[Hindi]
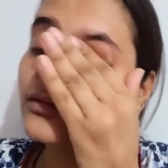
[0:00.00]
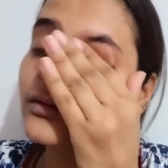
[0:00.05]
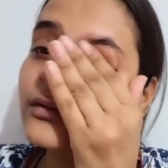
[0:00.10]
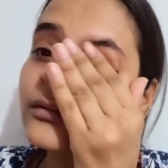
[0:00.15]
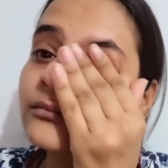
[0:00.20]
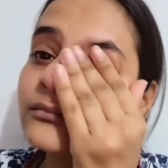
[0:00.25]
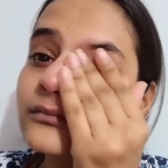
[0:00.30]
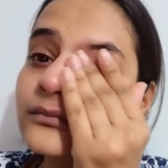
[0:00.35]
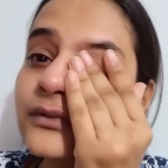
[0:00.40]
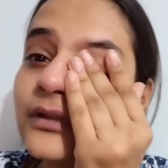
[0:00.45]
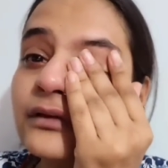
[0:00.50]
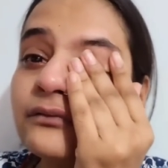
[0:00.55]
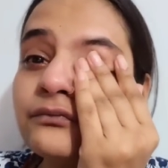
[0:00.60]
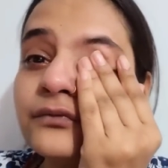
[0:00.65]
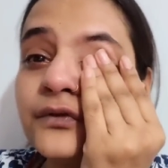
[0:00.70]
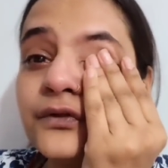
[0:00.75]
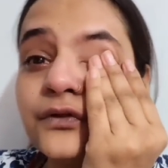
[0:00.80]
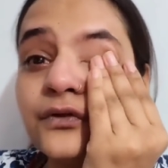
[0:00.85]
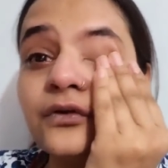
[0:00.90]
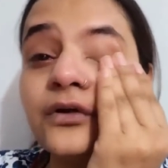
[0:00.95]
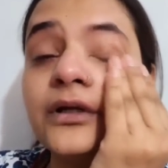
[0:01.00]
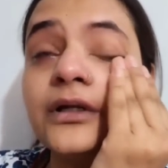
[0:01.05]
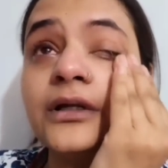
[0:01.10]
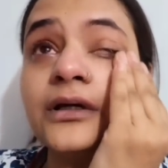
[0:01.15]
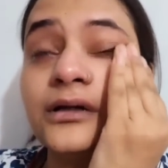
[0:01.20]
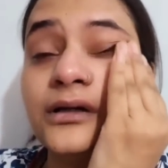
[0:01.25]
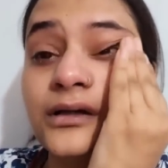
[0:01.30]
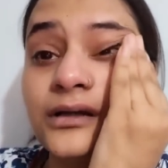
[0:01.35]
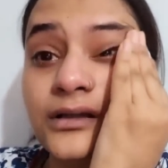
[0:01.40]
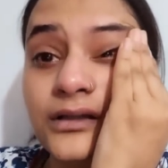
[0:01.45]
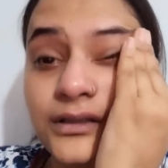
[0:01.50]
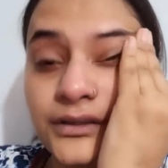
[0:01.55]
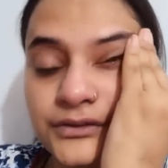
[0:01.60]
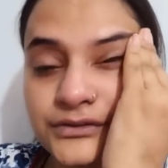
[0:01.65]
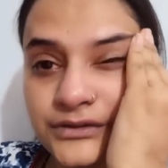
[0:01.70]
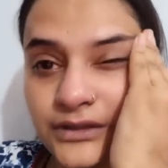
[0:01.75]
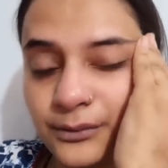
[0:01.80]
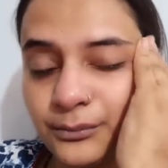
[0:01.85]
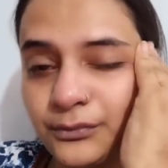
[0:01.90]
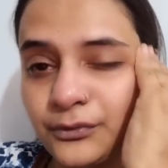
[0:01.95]
और ये वीडियो है ना
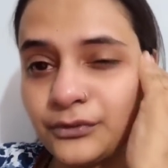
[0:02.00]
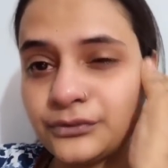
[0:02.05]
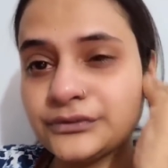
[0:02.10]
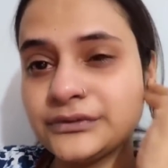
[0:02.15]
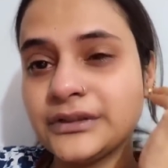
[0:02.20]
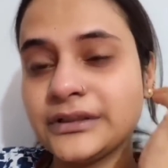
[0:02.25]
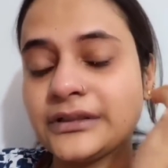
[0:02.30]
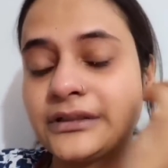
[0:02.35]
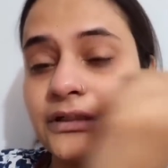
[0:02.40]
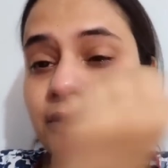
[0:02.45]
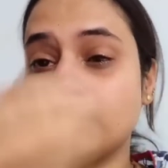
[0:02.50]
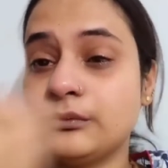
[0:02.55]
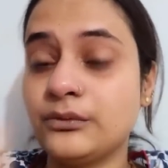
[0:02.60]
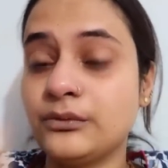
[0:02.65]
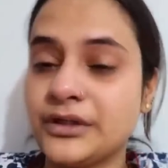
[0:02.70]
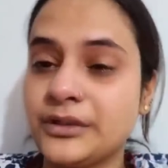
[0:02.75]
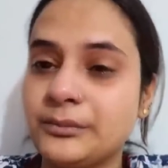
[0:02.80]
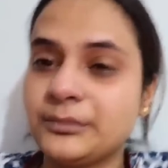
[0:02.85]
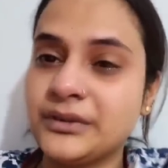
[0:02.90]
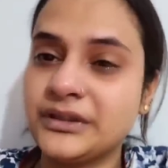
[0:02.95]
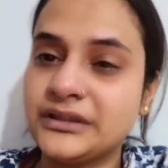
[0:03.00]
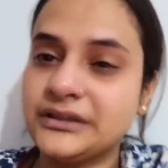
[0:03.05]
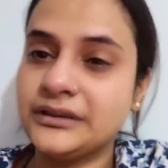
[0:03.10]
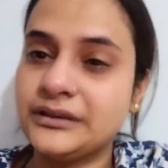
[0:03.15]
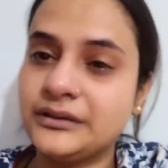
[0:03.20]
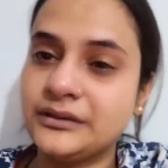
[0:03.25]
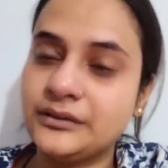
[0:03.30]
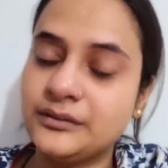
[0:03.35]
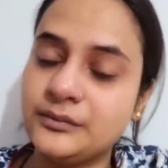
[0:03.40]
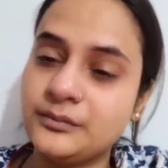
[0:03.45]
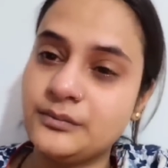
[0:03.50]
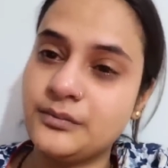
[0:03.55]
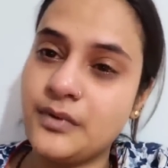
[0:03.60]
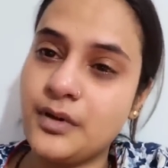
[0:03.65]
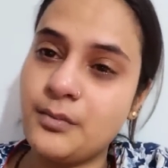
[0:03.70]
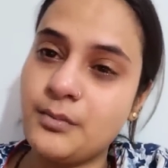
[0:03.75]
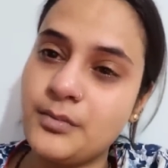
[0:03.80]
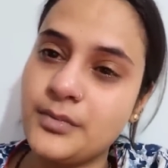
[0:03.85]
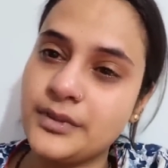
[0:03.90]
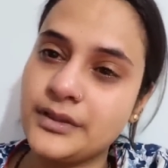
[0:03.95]
सब लोग देख रहे होंगे मेरी
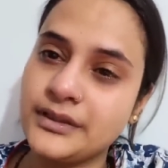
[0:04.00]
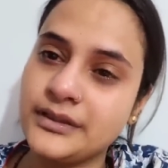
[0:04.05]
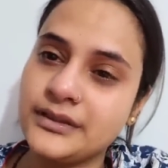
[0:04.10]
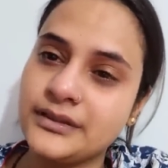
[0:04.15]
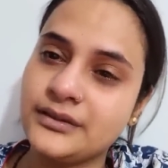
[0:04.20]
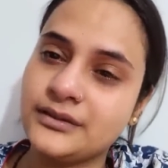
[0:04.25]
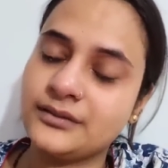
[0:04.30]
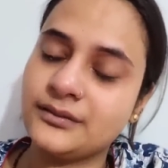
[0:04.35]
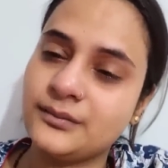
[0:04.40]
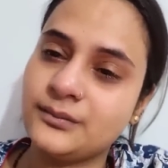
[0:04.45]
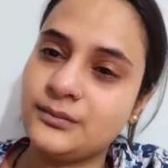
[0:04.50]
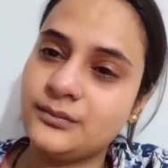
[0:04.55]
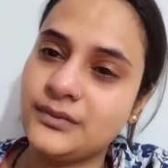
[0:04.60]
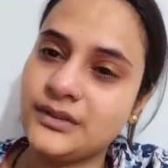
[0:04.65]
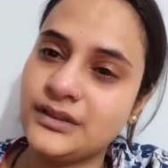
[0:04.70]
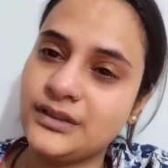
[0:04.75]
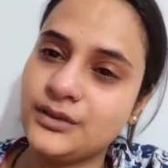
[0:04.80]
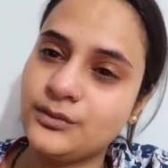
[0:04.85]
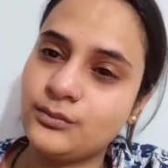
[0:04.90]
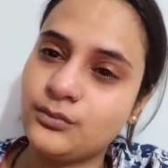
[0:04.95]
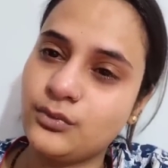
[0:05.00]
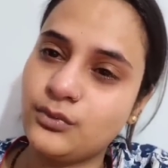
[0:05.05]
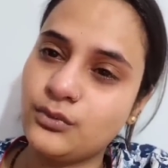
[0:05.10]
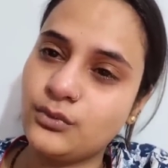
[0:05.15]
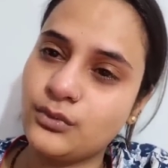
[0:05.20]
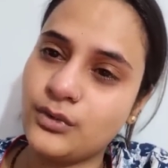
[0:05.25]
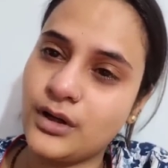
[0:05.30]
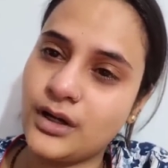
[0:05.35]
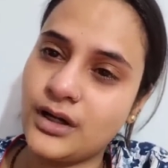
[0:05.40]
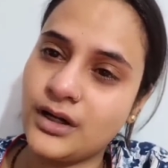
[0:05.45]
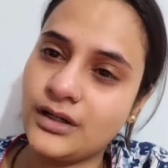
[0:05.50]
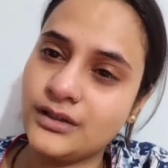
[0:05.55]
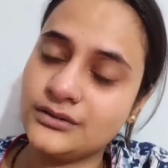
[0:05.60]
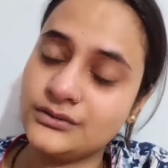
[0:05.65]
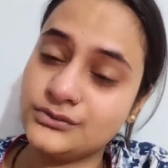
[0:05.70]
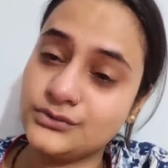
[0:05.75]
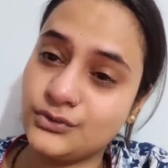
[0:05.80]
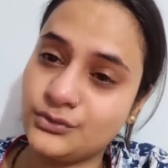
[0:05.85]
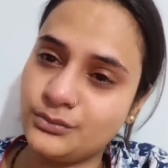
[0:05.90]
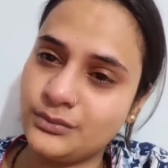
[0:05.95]
मम्मी मेरी बुआ
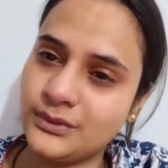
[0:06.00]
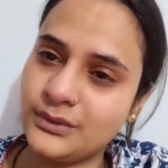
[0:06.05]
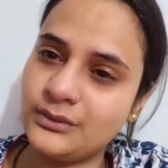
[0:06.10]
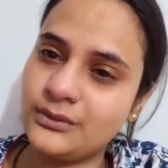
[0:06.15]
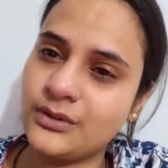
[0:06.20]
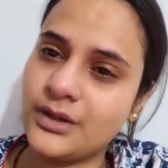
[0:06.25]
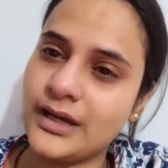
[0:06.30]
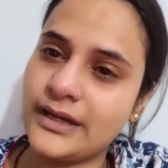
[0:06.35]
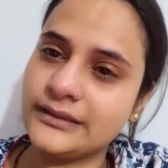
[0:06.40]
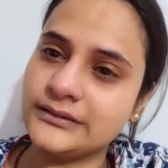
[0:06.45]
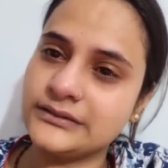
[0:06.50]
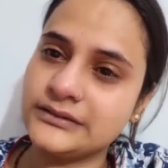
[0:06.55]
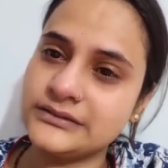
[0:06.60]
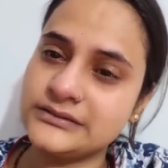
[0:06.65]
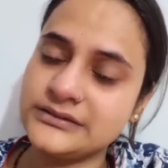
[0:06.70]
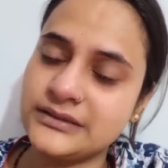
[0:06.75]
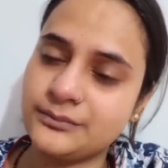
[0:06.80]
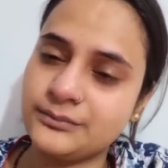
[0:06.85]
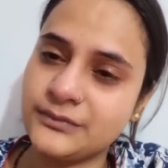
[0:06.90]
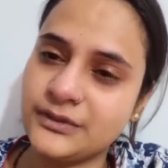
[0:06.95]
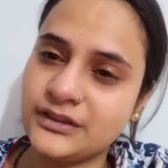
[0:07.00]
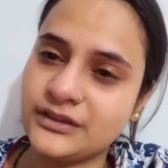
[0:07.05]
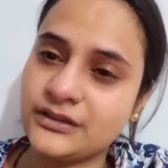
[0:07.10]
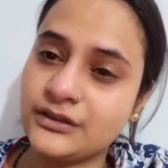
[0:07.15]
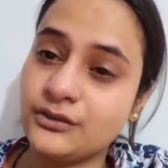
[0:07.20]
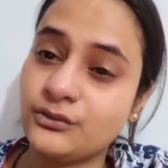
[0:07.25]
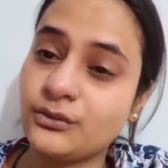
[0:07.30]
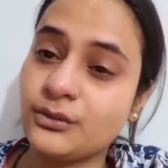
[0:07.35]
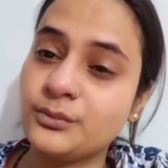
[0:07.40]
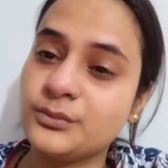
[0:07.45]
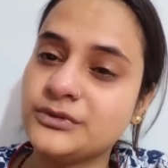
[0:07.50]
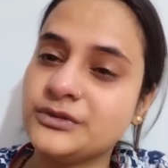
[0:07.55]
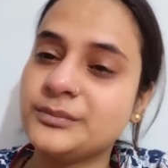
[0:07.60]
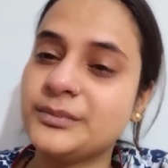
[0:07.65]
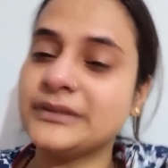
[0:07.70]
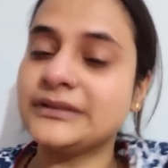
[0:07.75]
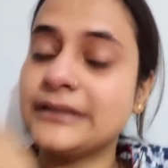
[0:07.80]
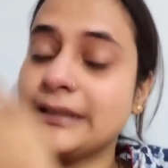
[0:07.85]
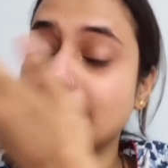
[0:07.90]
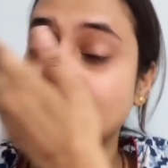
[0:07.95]
जो भी लोग आए थे सब देख रहे होंगे मुझे
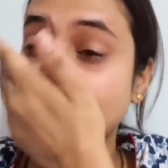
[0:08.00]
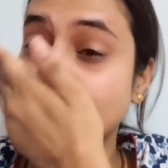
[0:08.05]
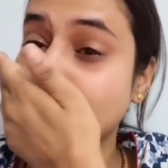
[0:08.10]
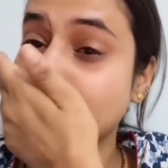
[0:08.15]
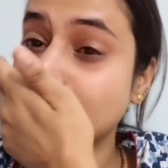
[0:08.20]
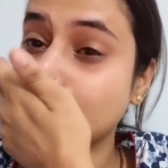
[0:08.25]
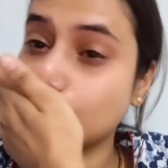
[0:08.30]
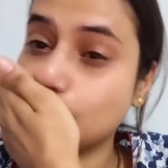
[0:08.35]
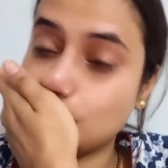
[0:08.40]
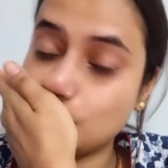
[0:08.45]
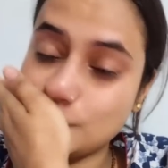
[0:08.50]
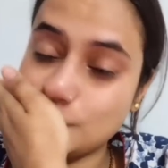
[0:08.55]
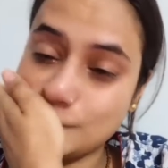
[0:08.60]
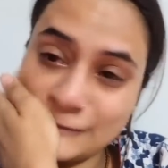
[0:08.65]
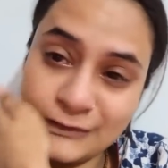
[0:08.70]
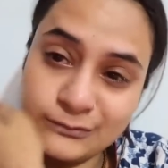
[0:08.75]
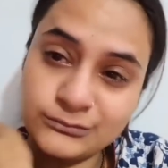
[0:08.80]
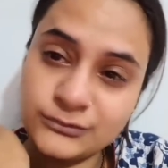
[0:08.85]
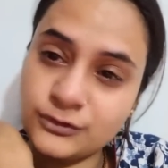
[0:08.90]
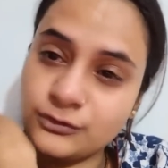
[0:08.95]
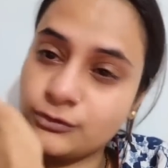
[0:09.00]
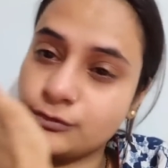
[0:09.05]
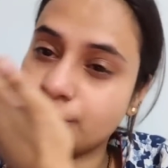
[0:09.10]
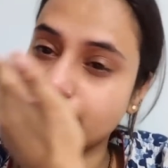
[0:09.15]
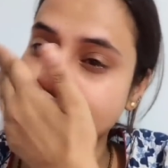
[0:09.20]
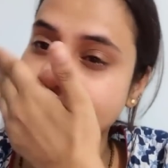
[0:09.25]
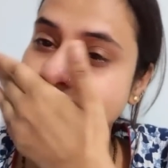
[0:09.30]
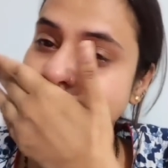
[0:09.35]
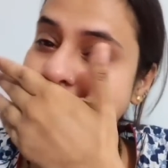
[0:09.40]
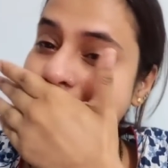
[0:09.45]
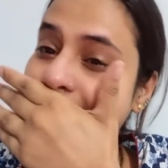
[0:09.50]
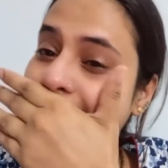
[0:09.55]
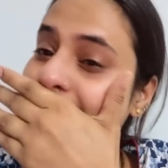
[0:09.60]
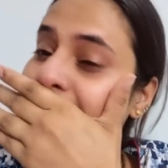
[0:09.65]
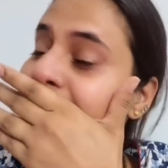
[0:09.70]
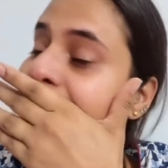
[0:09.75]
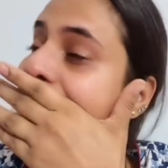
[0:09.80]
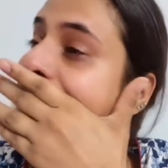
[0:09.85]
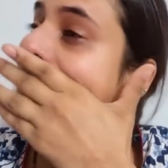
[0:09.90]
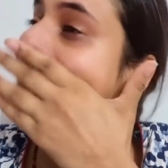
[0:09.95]
पता है क्योंकि सब लोगों को
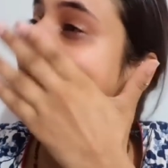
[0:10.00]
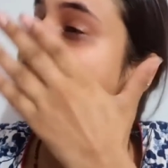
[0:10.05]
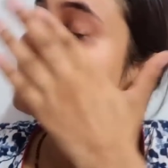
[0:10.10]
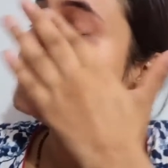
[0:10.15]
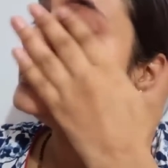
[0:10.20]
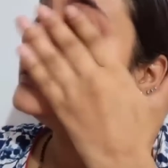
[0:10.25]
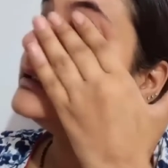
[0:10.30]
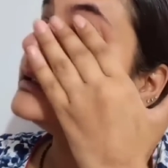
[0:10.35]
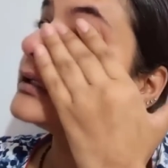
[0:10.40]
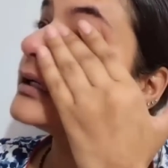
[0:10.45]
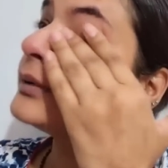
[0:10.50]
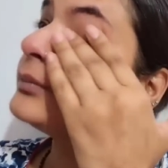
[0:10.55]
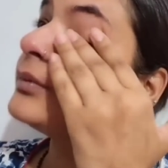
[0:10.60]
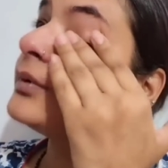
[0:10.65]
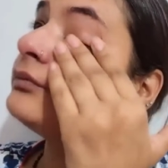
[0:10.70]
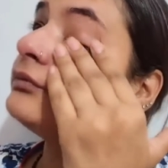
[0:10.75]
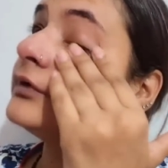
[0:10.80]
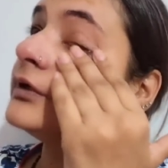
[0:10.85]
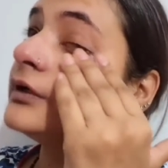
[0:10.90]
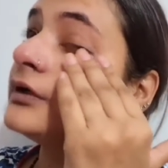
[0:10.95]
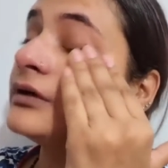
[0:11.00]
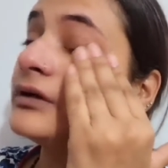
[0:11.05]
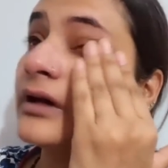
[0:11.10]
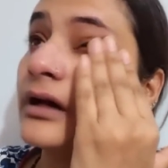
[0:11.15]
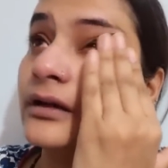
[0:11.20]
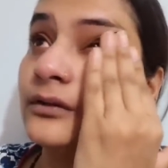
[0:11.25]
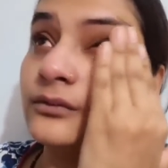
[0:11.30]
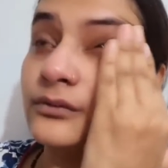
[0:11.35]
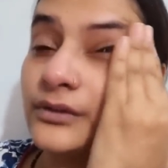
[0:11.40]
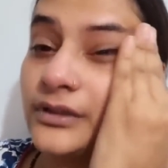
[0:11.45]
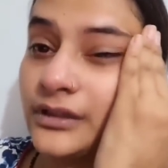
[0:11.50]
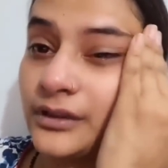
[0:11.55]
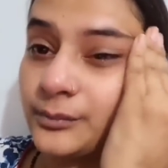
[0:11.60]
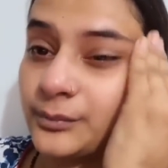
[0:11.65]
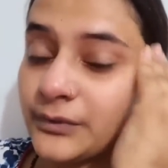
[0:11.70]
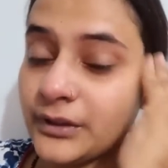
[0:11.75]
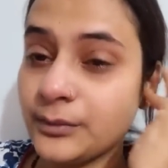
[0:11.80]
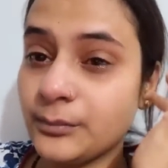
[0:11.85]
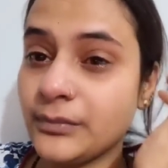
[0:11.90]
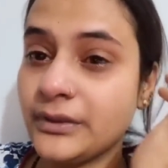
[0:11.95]
इंतज़ार था कि मैं वीडियो डालूंगी
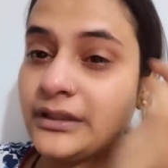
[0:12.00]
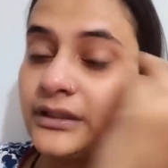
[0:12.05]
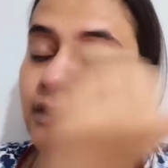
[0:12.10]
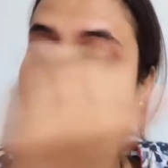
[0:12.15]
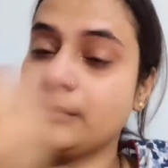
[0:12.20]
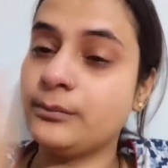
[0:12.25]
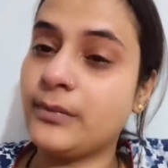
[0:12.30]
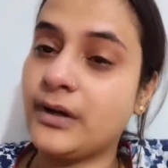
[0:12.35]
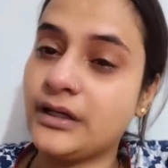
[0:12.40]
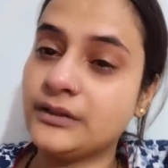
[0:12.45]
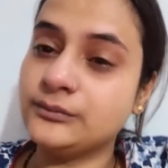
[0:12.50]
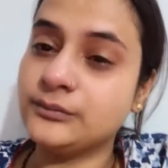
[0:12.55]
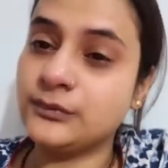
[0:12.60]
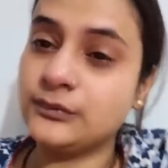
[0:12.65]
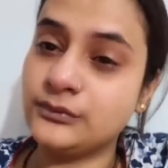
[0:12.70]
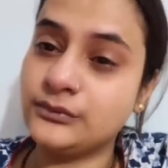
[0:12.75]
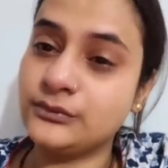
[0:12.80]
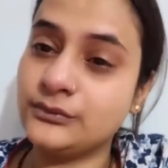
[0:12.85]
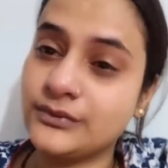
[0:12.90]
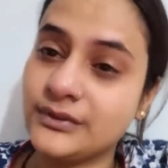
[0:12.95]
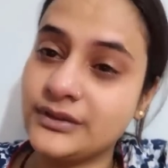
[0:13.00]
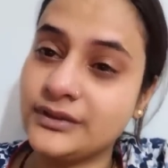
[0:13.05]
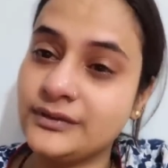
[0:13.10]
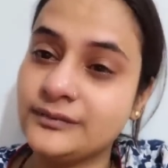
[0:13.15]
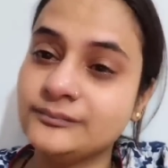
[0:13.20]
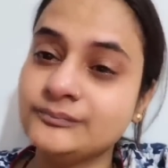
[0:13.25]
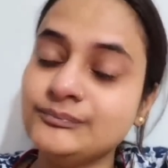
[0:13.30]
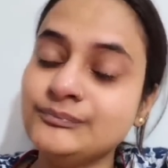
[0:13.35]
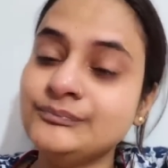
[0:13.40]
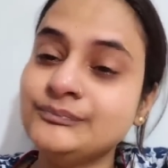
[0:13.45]
अपने मन की बात बोलूंगी